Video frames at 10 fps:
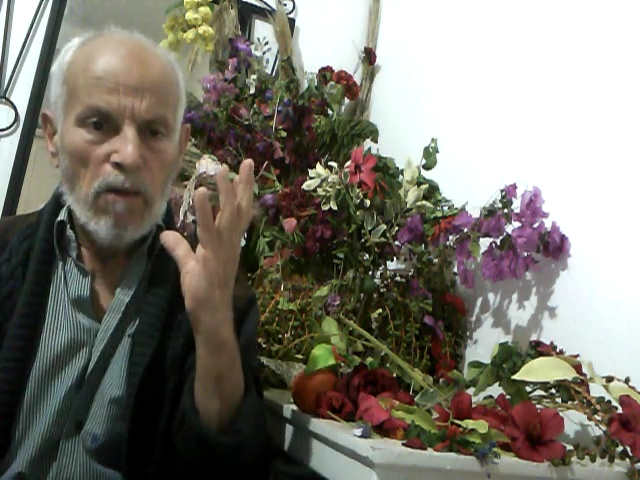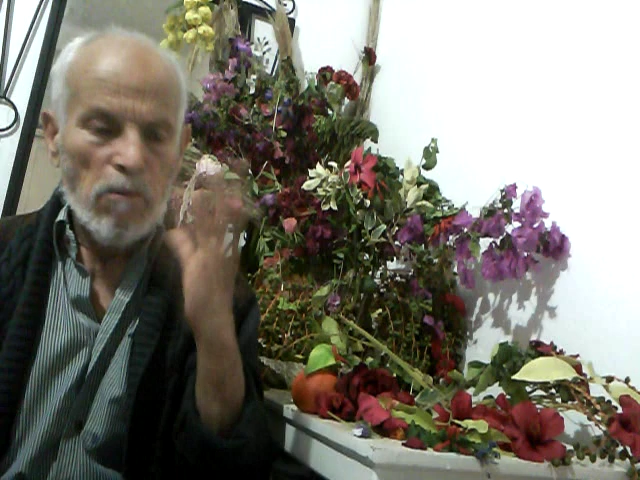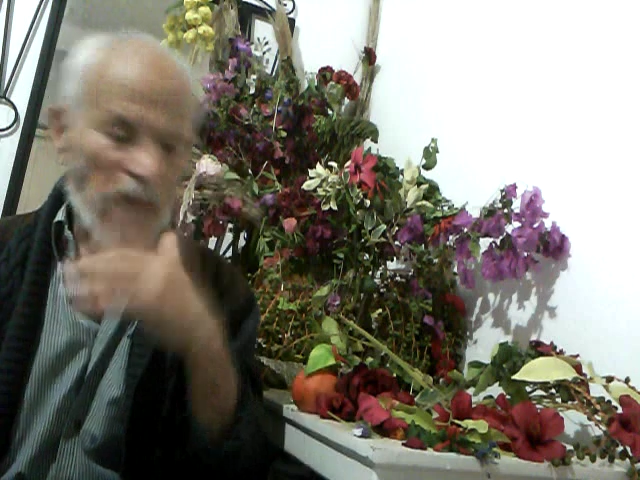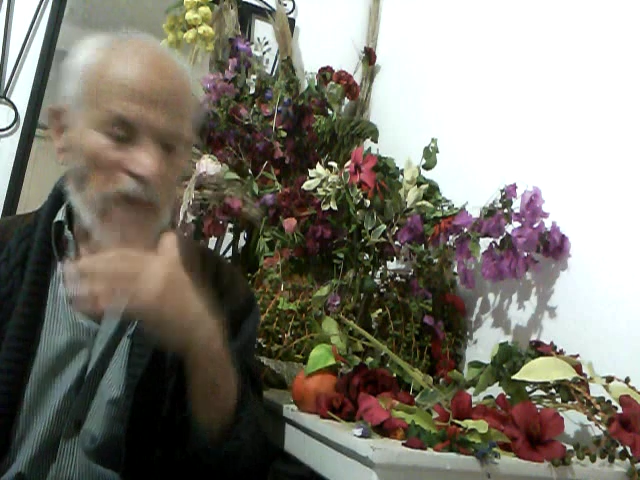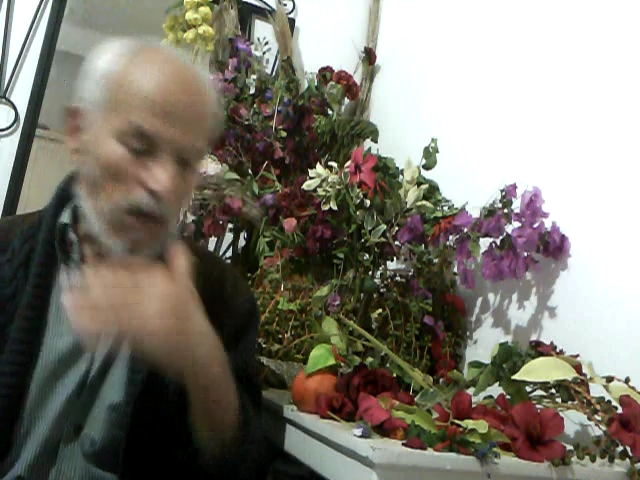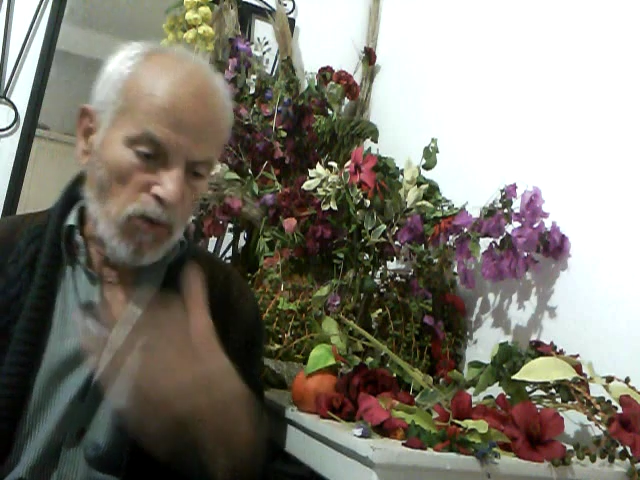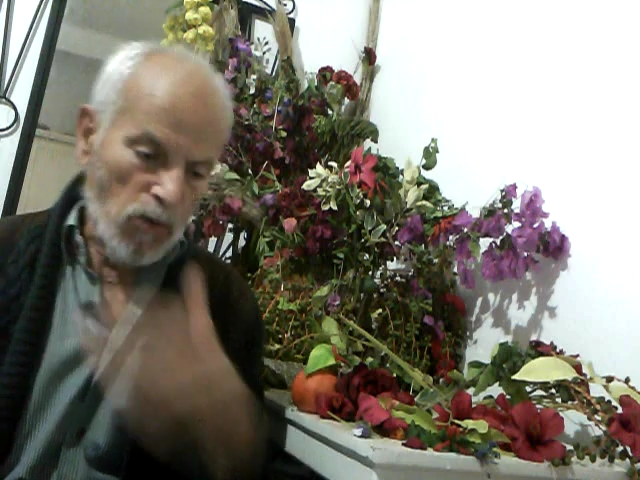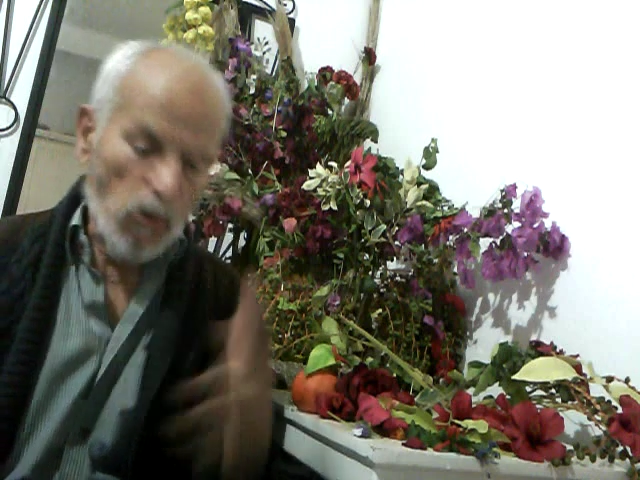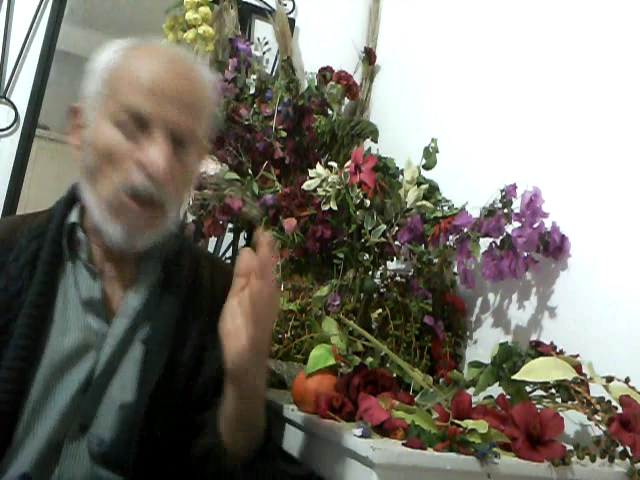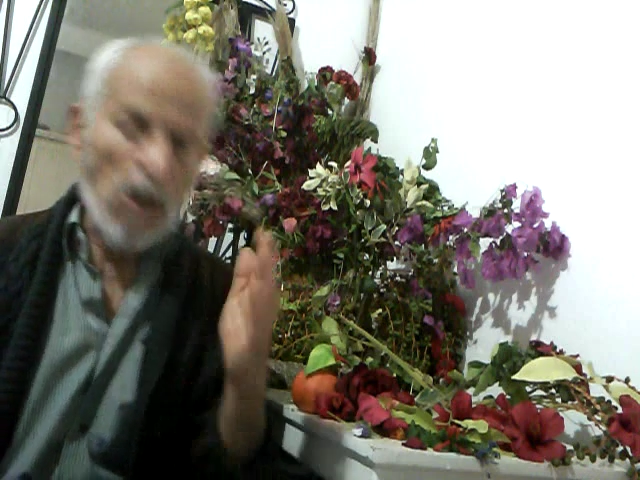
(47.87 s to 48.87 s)
مع
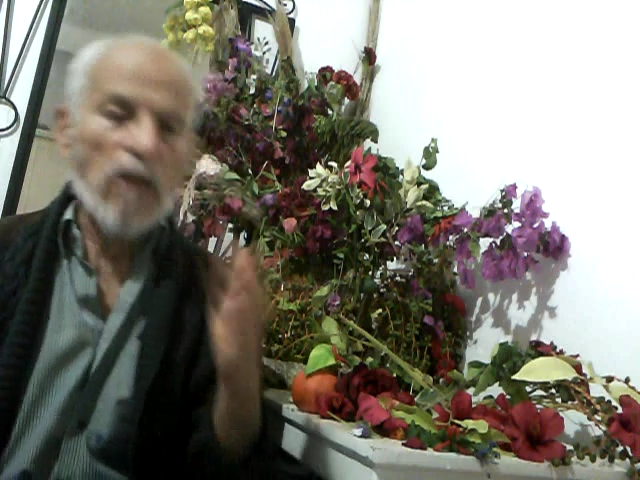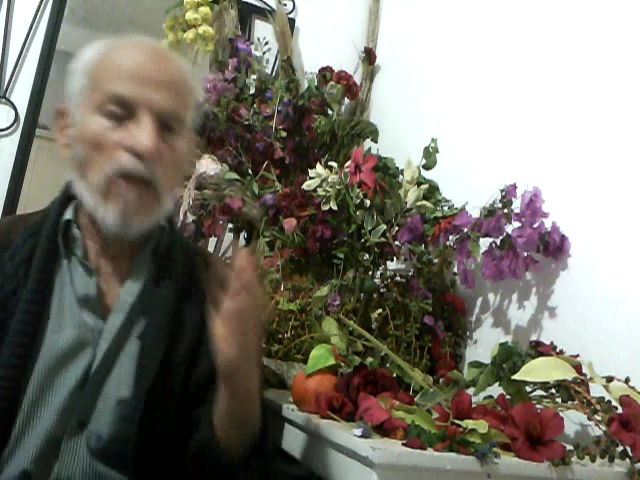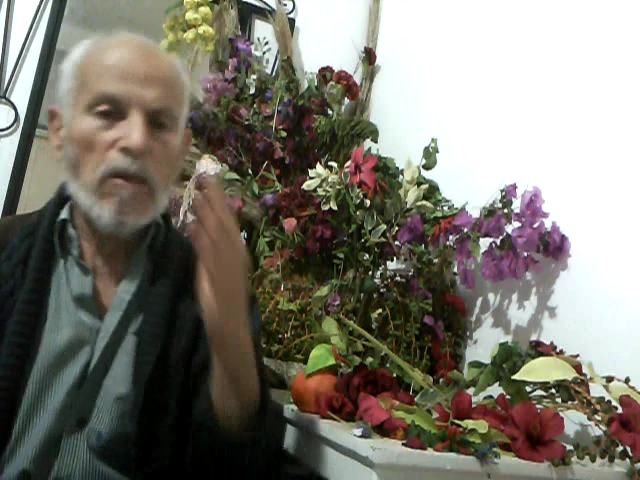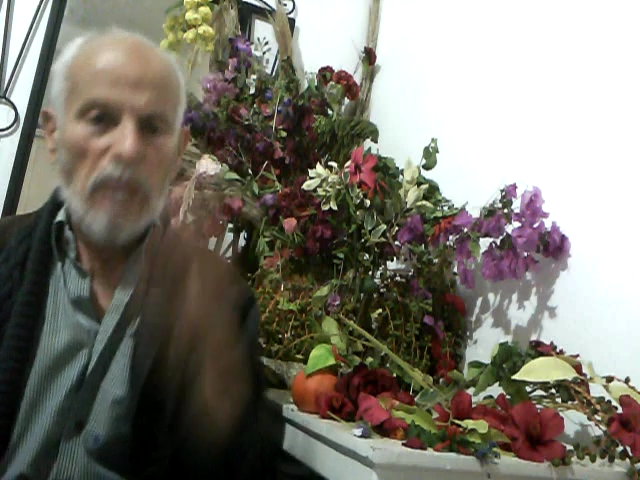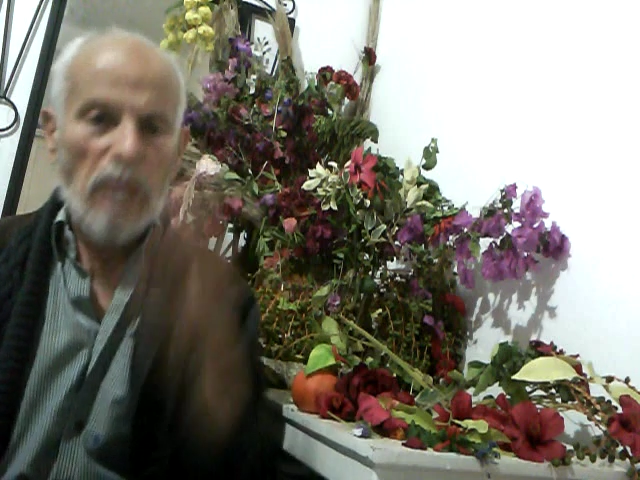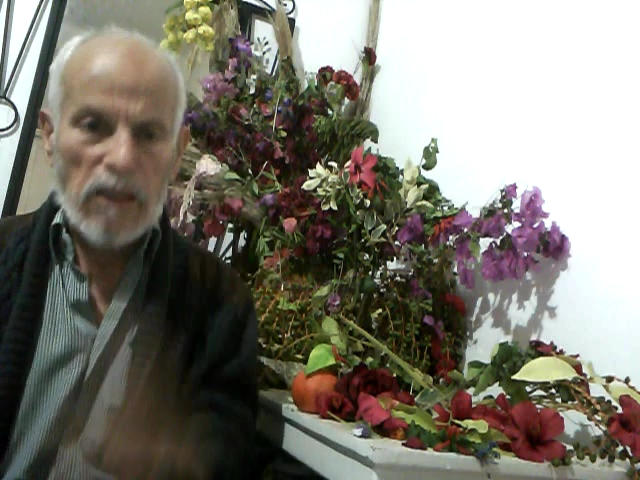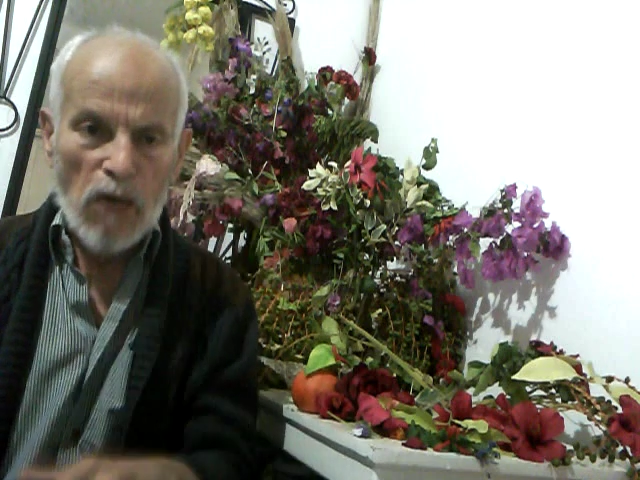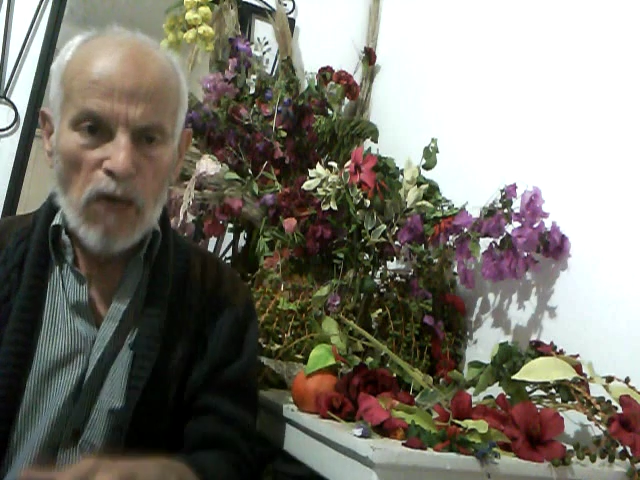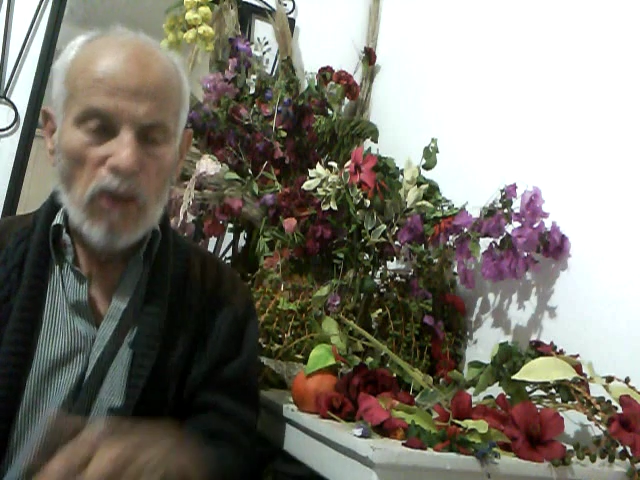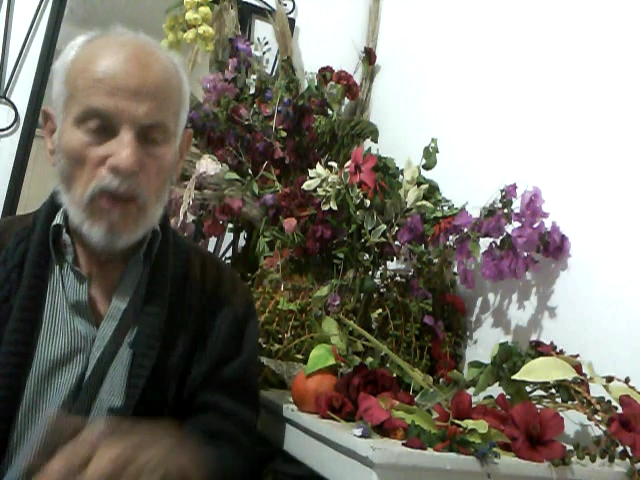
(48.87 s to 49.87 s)
كل خلق ما
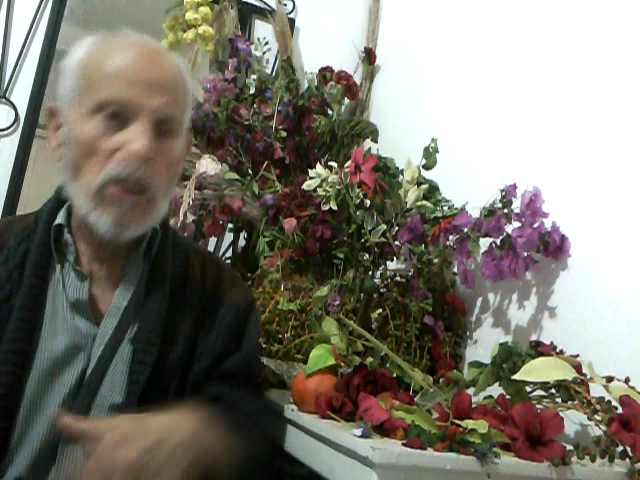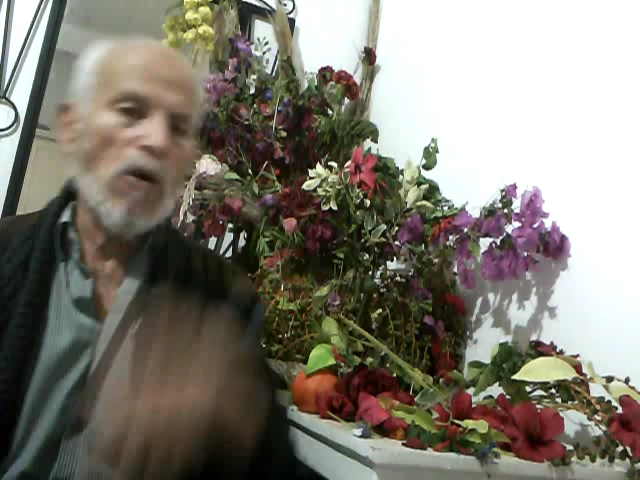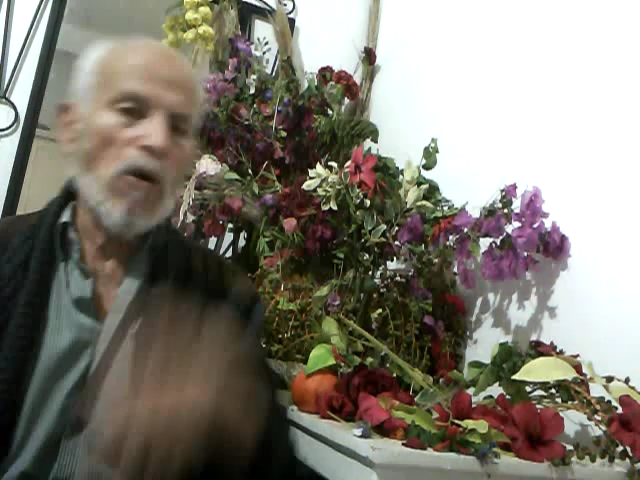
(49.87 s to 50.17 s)
صغر شأنه